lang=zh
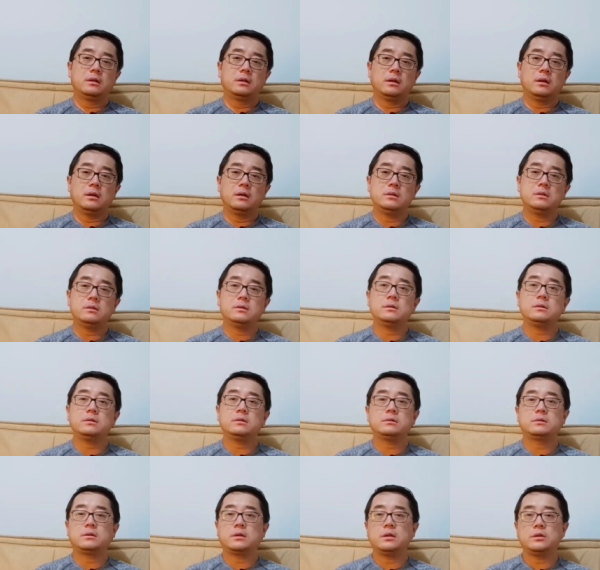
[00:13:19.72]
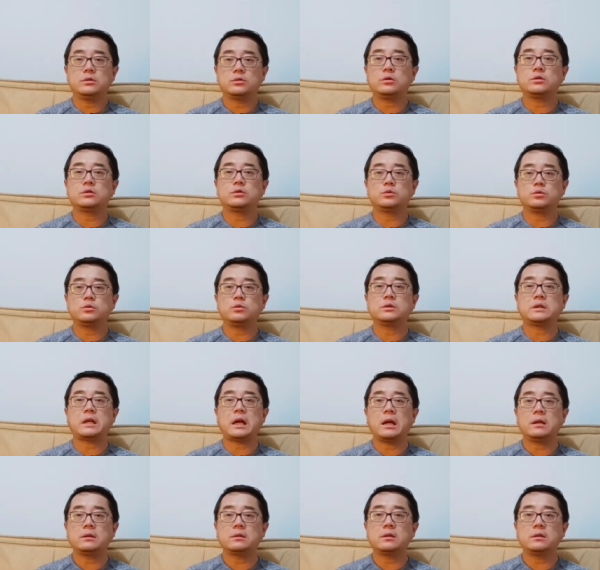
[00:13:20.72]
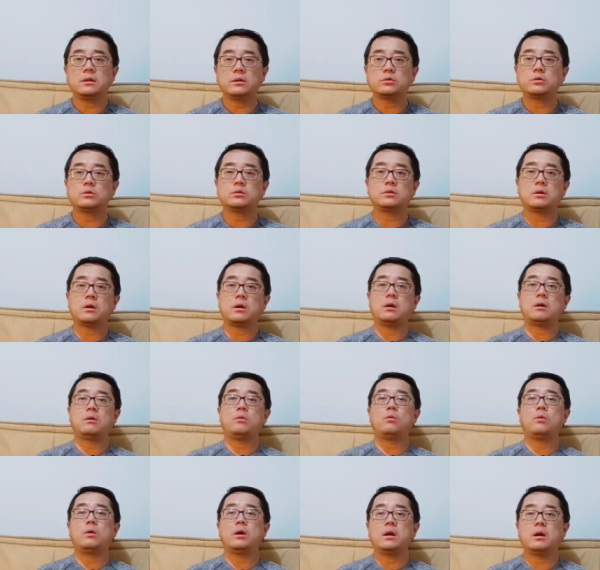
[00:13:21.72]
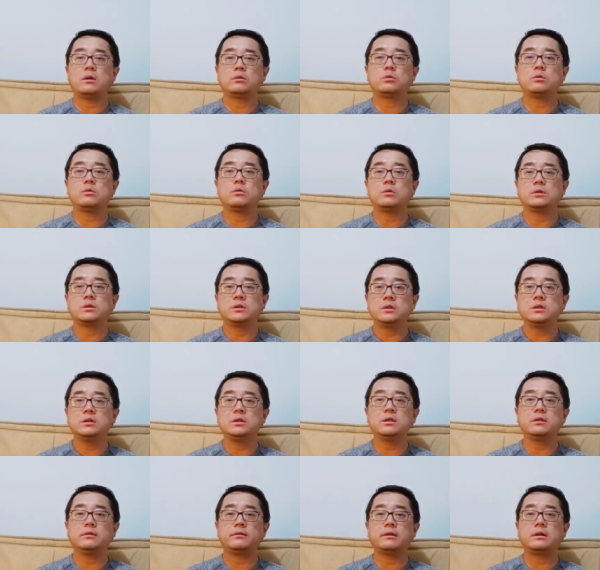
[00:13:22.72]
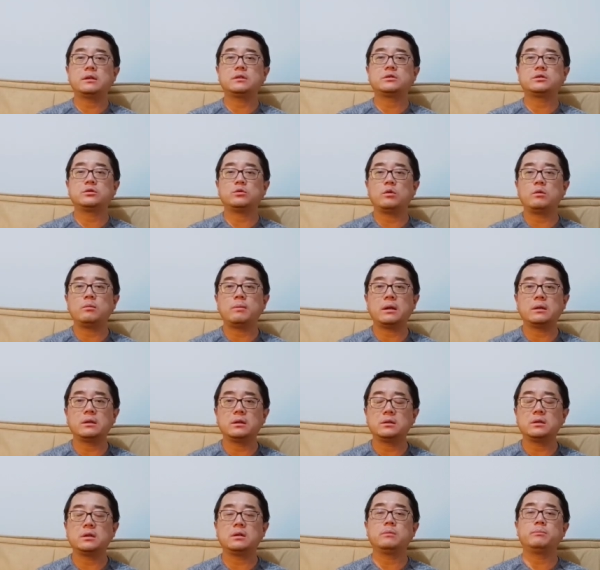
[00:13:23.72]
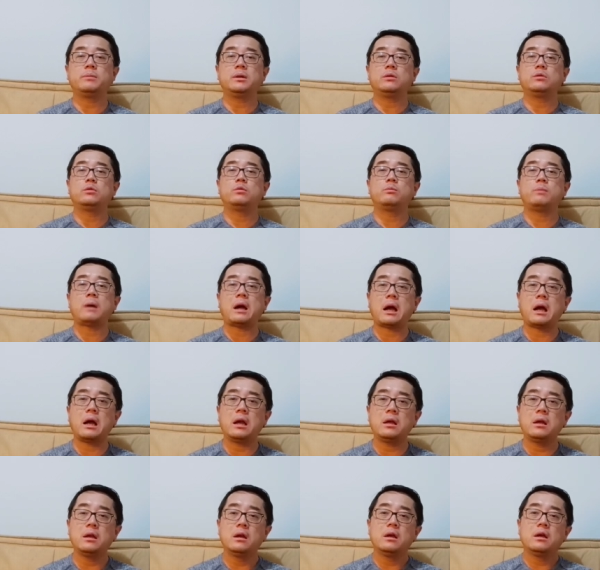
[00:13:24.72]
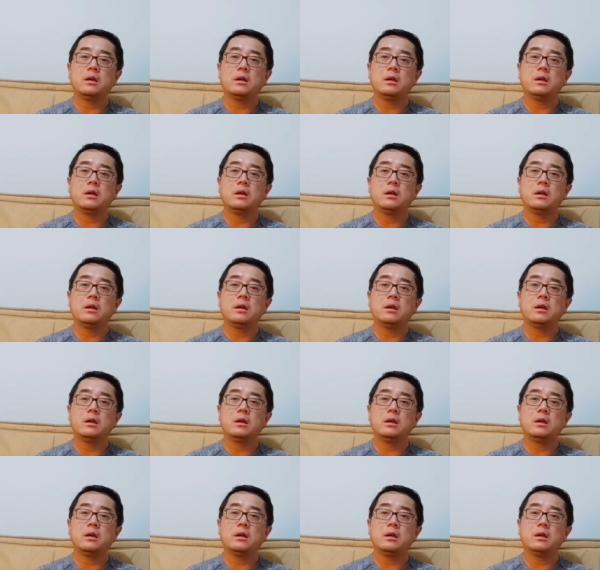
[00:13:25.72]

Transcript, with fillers: 嗯，可以说是如果他真的说是哈，我要通过清零的方式，我把你这个病毒排